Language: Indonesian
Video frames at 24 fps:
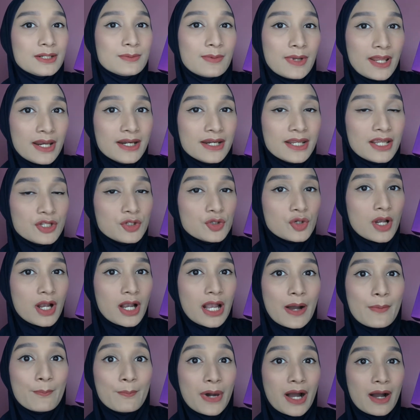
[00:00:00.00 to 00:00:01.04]
di blend dia juga
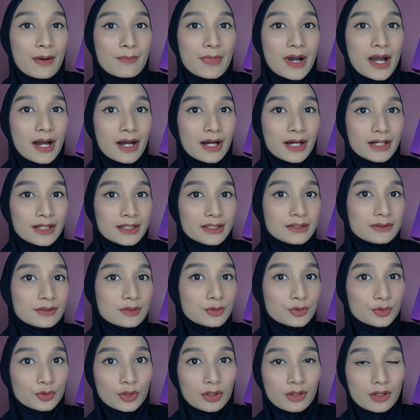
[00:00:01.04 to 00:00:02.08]
gampang banget
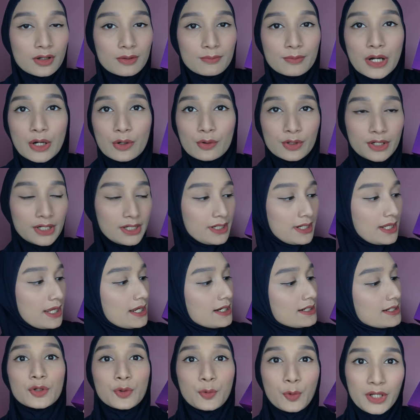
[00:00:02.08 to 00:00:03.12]
untuk
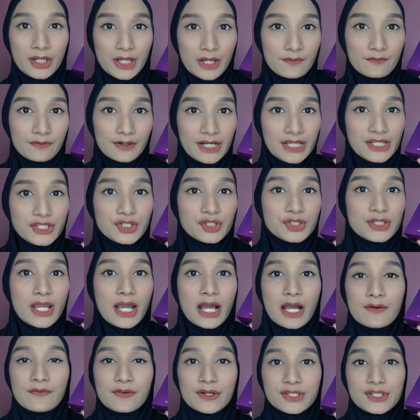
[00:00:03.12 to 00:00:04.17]
ngebaurinnya quick coverage
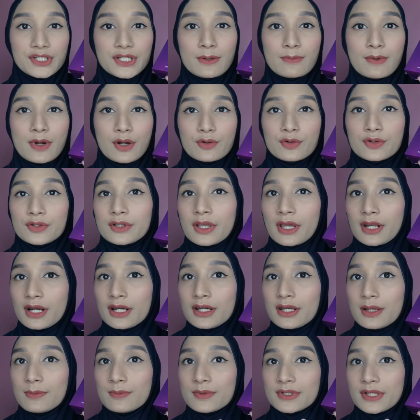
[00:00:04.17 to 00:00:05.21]
dia coveragenya bagus karena
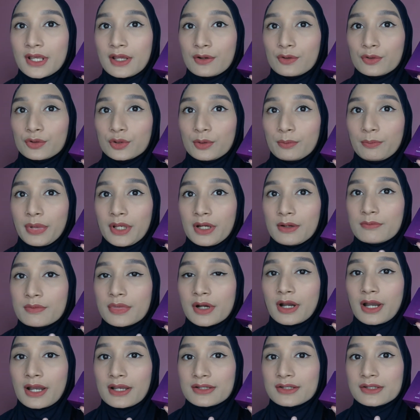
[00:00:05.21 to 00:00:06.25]
dia bisa nutupin
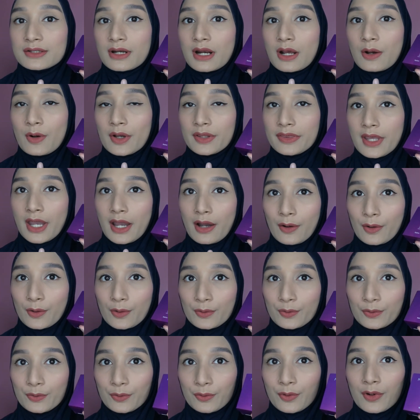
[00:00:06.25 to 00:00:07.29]
bekas jerawat
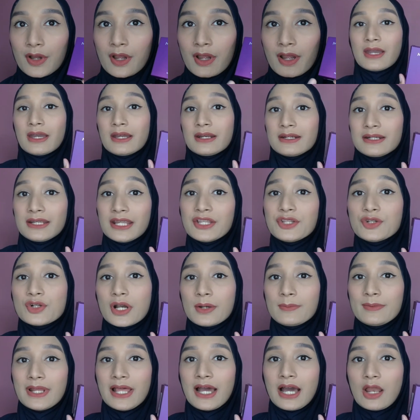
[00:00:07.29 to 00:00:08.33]
aku dia
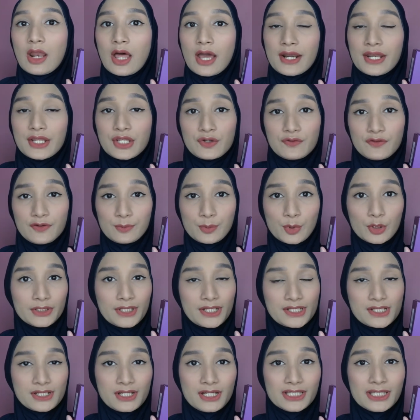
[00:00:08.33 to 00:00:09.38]
juga bilang kalau ada UV
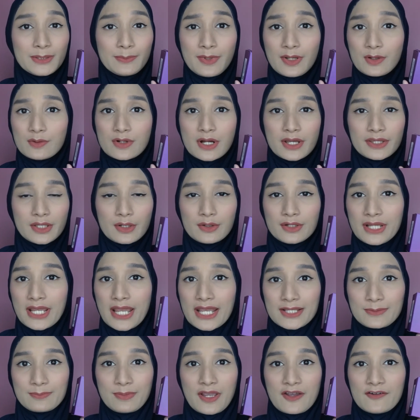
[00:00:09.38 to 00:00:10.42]
protectionnya tapi aku nggak tahu
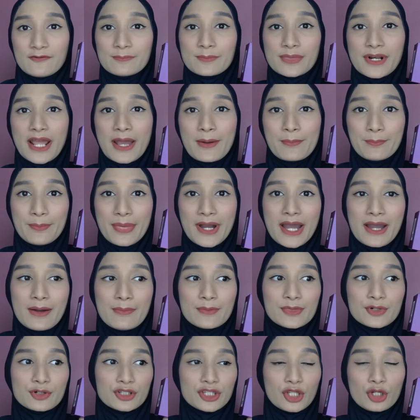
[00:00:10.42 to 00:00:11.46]
dia SPF berapa
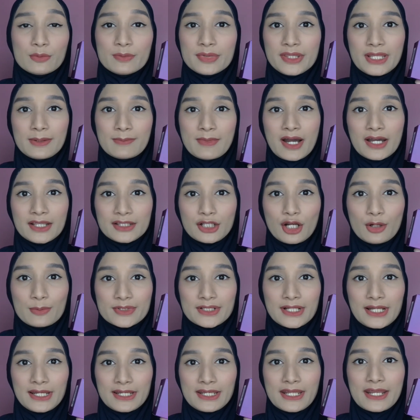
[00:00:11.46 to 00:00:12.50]
menurut aku penting banget kalau
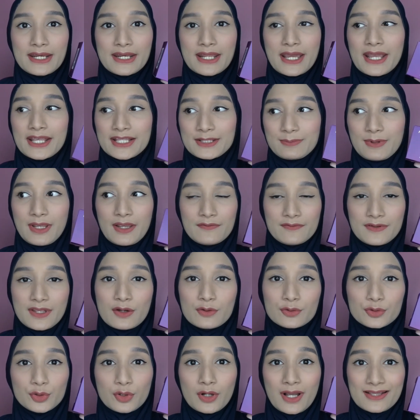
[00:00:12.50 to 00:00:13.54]
misalnya dia ada SPF-nya
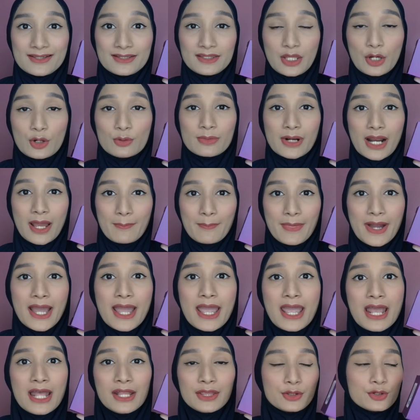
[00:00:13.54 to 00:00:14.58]
untuk ngasih tahu berapa
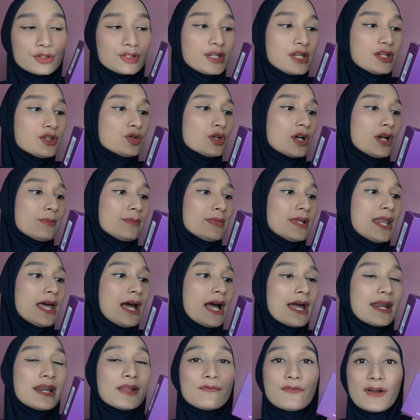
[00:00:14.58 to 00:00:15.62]
terus dia juga
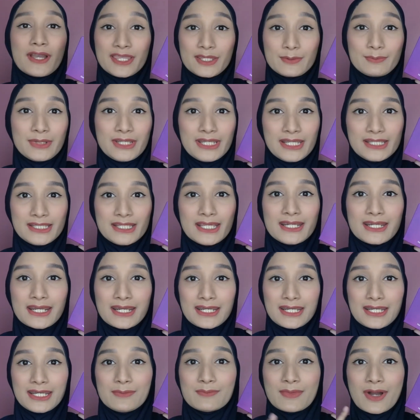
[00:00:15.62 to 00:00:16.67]
bilang ada vitamin E-nya dan
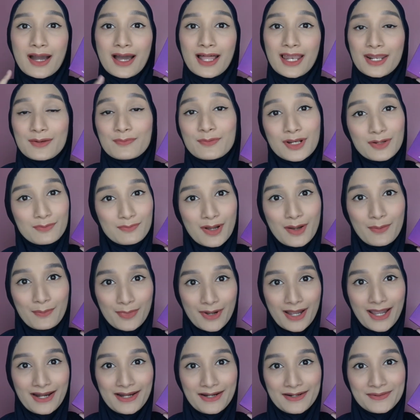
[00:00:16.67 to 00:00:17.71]
ini bakalan
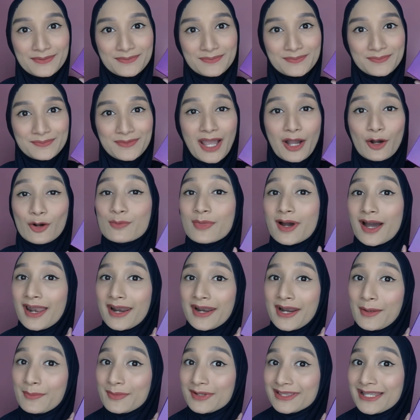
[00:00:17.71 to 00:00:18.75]
melembabkan aku
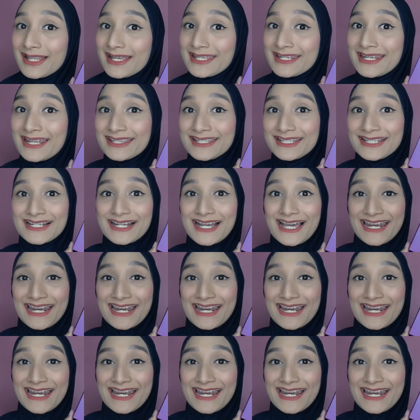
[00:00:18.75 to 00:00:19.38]
bakalan update lagi nanti ke